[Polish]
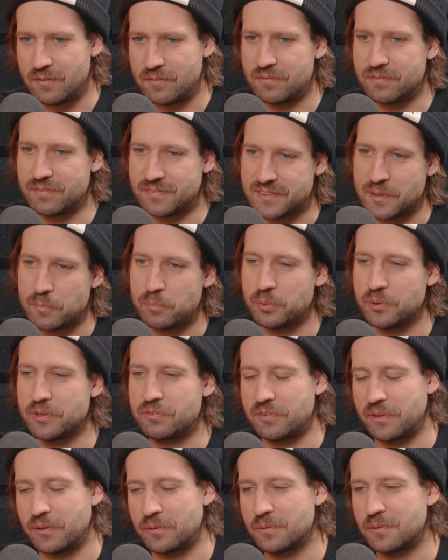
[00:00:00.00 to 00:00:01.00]
chcę pójść w
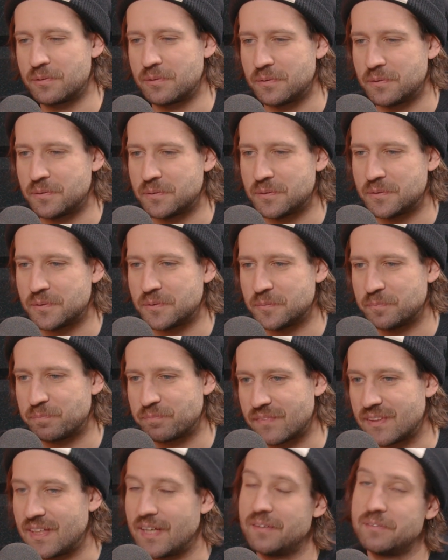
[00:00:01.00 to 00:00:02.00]
kierunku,
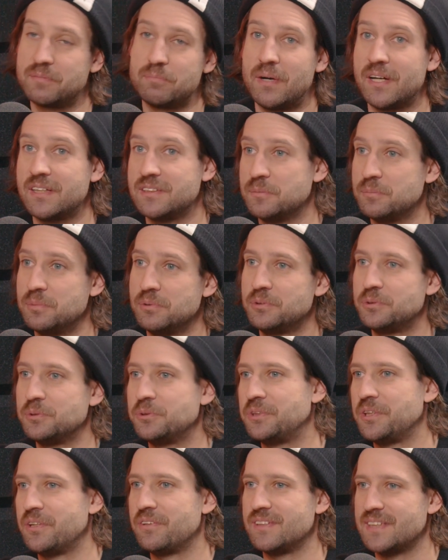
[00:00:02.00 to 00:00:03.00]
tak, bardzo
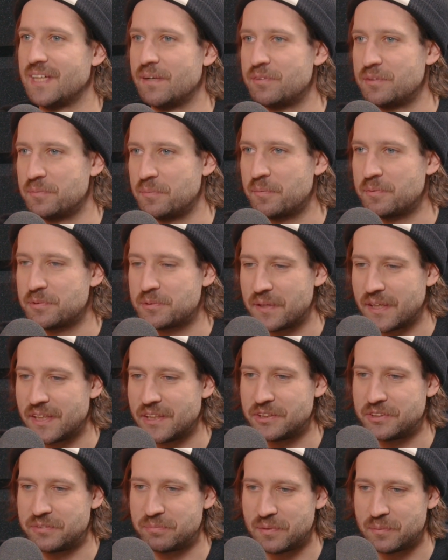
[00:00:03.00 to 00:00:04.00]
buńczucznie to zawsze, mi po prostu
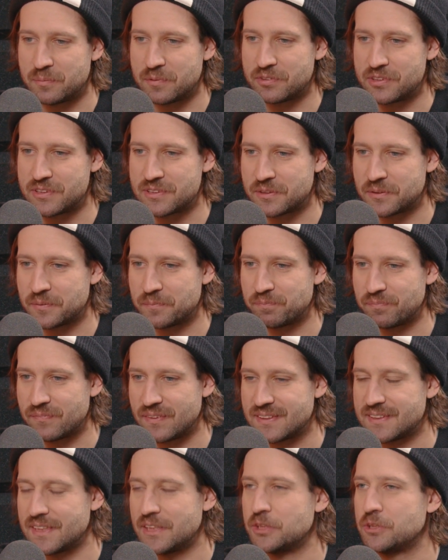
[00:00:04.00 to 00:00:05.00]
jakiejś mimo wszystko
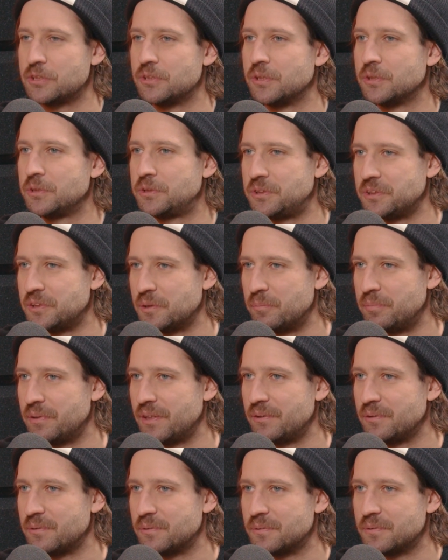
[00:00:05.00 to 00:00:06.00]
niezależności,
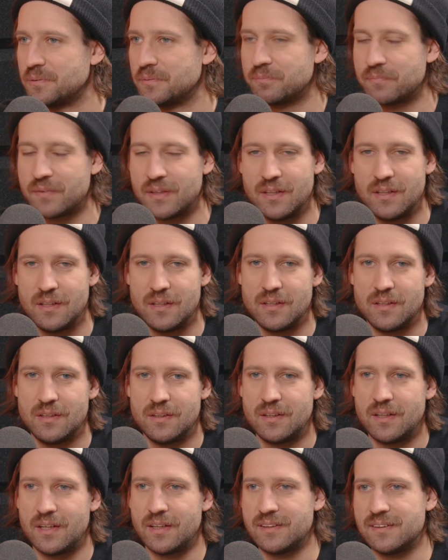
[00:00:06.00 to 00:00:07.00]
robieniu
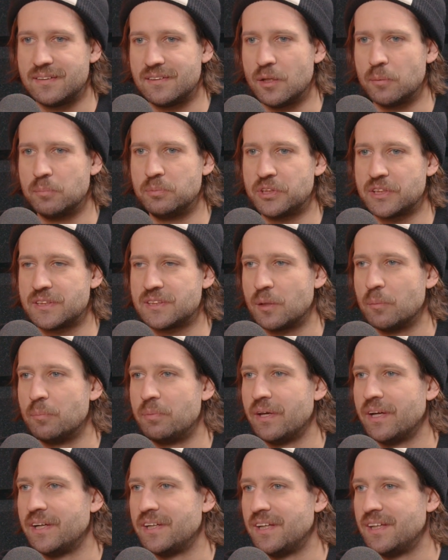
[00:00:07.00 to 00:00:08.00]
e, dobrze
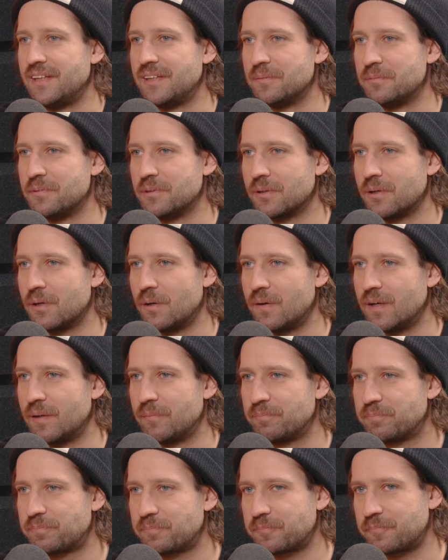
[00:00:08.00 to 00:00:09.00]
sobie, a nie innym dookoła.
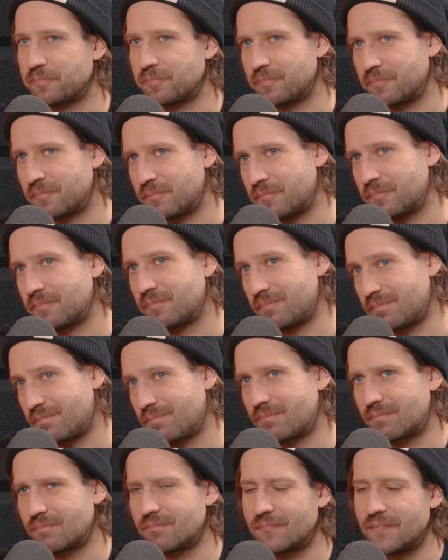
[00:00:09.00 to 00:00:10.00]

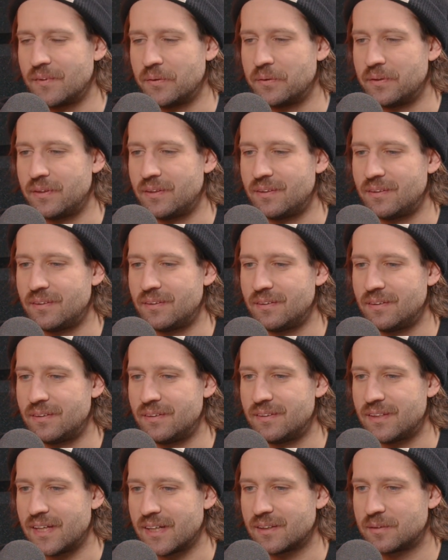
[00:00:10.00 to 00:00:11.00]
Mm, no i,
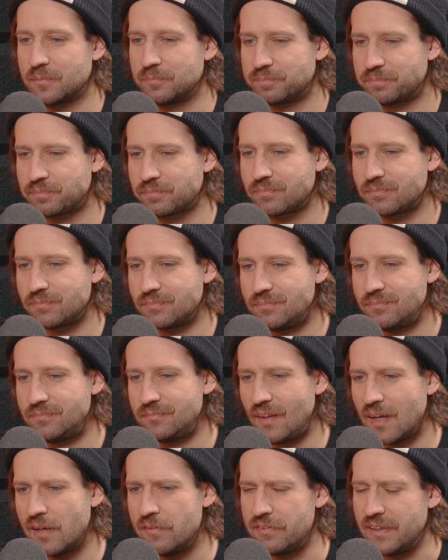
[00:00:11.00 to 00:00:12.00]
i tak.
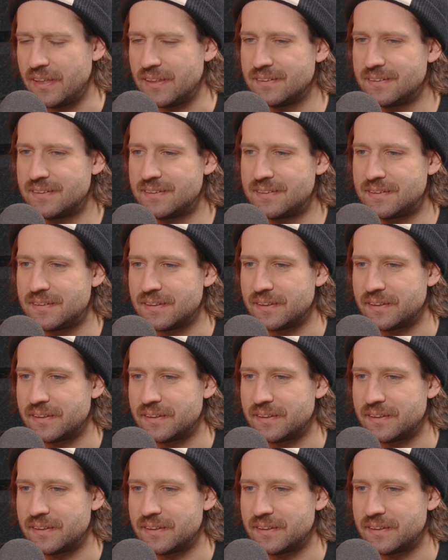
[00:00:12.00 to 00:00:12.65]
Więc